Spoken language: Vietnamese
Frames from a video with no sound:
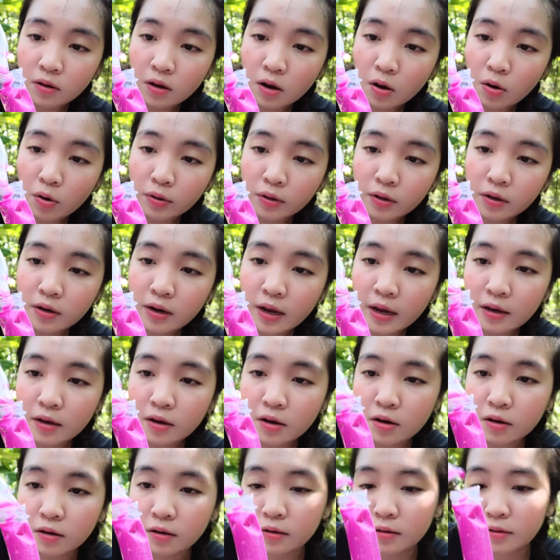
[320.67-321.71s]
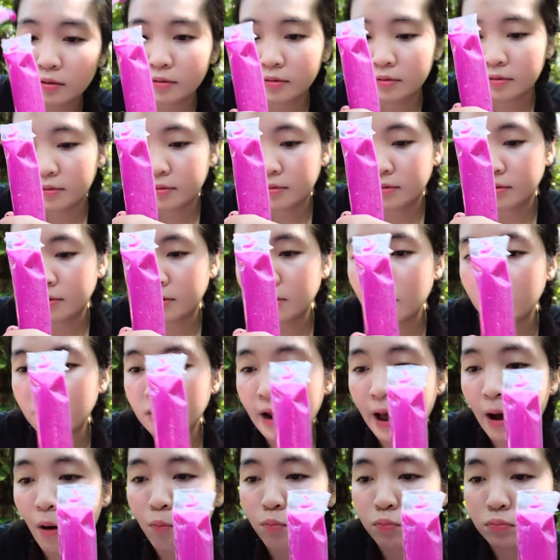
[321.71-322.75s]
rồi tới đây ngưng
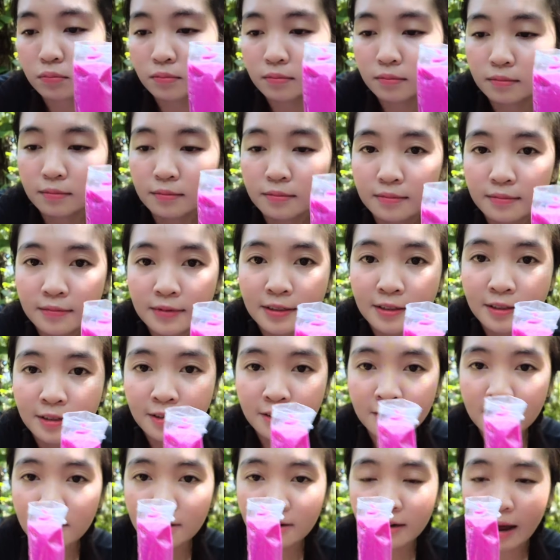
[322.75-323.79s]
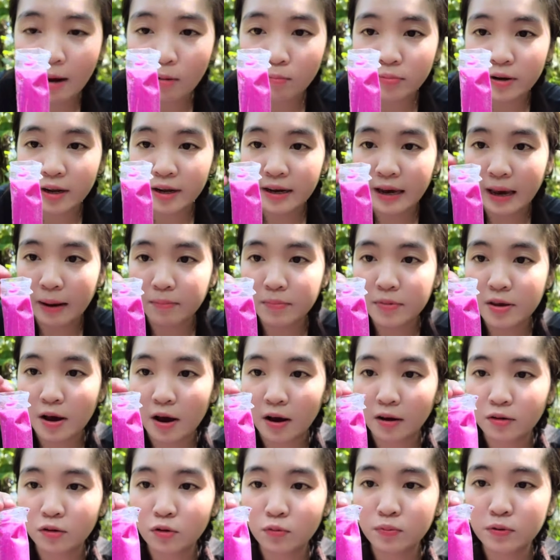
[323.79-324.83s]
ngưng động ngưng động để cảm
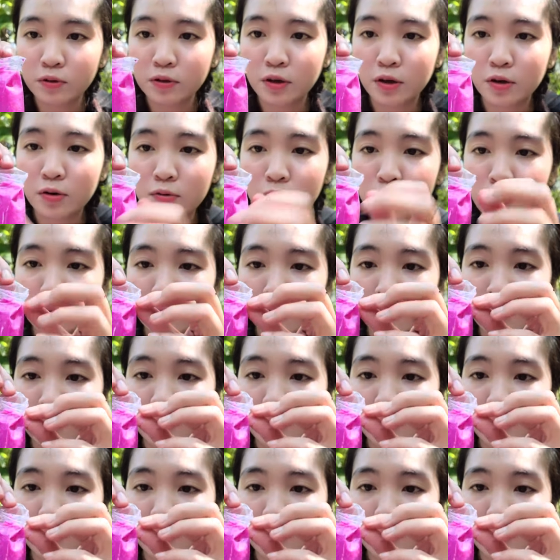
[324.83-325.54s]
nhận chút xíu